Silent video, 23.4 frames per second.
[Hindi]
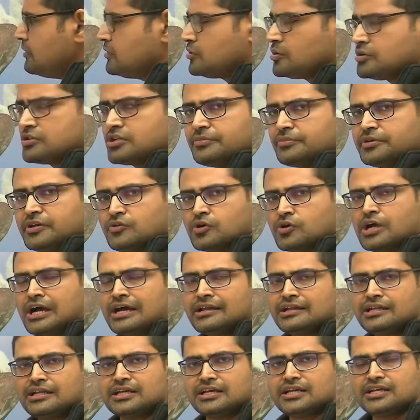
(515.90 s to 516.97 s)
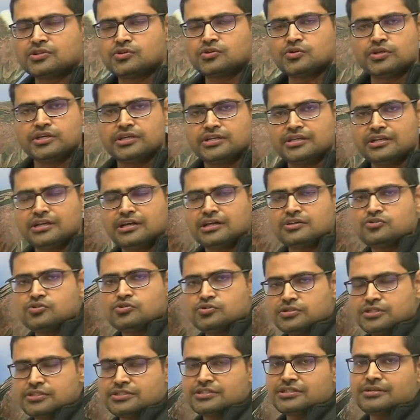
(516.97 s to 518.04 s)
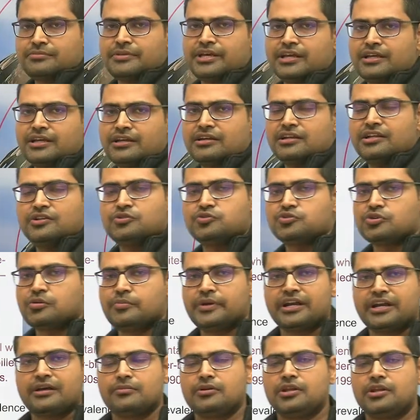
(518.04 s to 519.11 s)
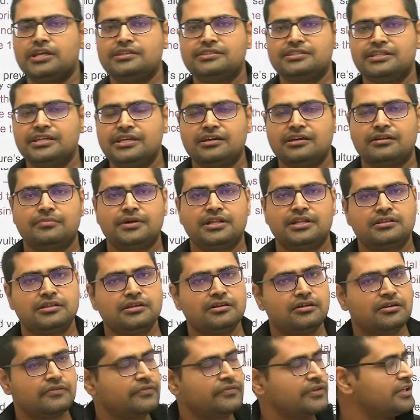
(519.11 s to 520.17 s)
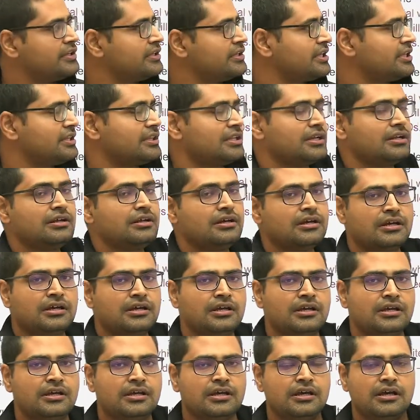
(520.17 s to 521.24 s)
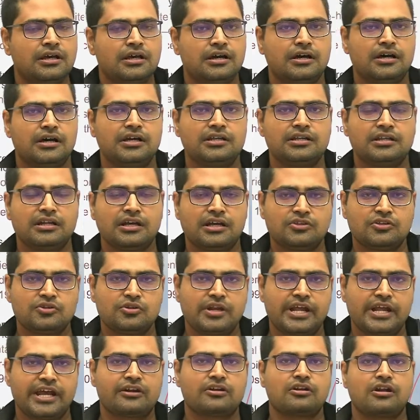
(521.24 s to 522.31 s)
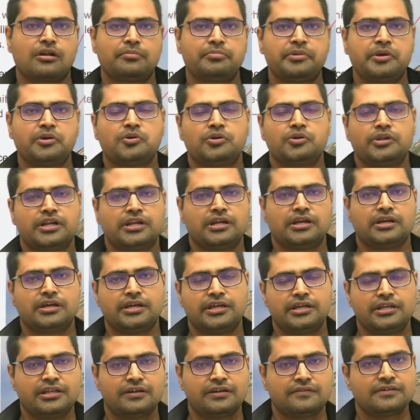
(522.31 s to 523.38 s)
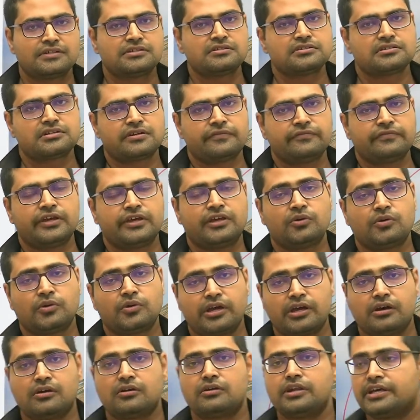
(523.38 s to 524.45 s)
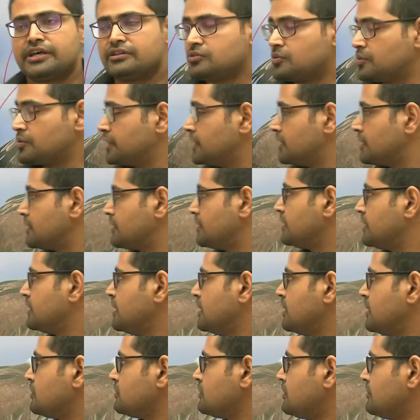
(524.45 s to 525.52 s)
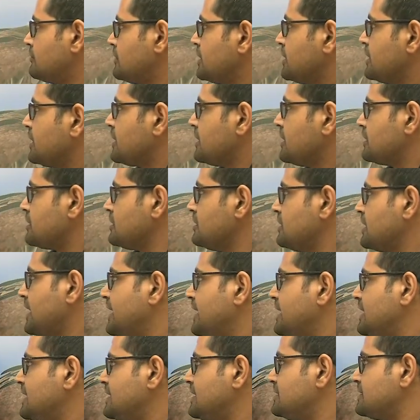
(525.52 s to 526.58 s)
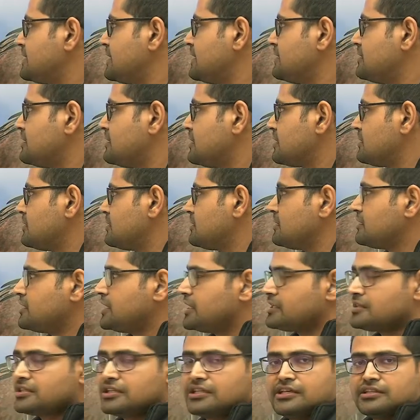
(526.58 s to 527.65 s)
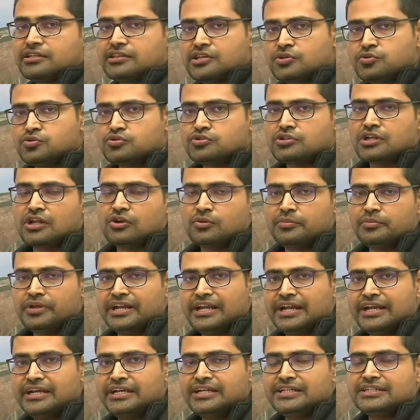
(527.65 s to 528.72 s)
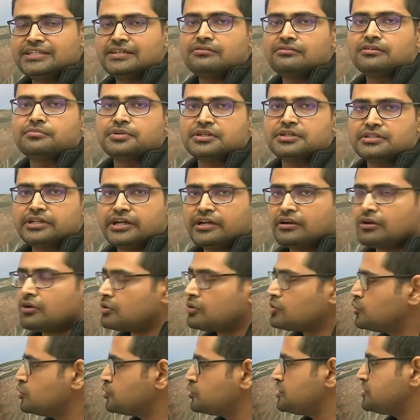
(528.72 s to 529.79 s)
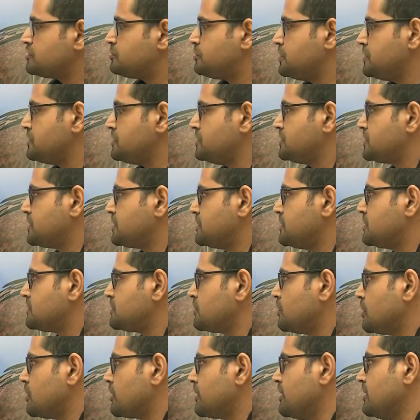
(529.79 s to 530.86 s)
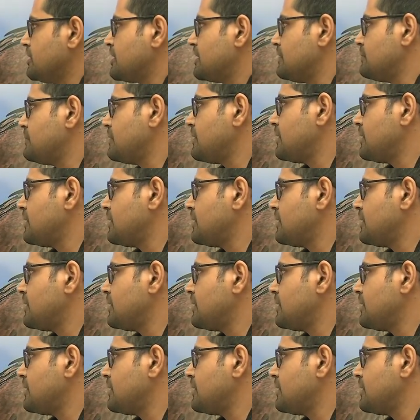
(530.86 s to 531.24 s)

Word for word: तो जब ये वो खाने लगे तो इनका जो सिस्टम है किडनी उसको मेटाबोलाइज नहीं कर पाती और फिर इनके अंदर आ, इनका जो नेक ड्रॉपिंग होने लग गई नर्वस सिस्टम फेल हो गया और डेथ होने लग गई तो हमने देखा कि 90s के अंदर अंदर देखते देखते कुछ सालों में 97 परसेंट और कुछ स्पीशीज़ की जैसे ओरिएंटल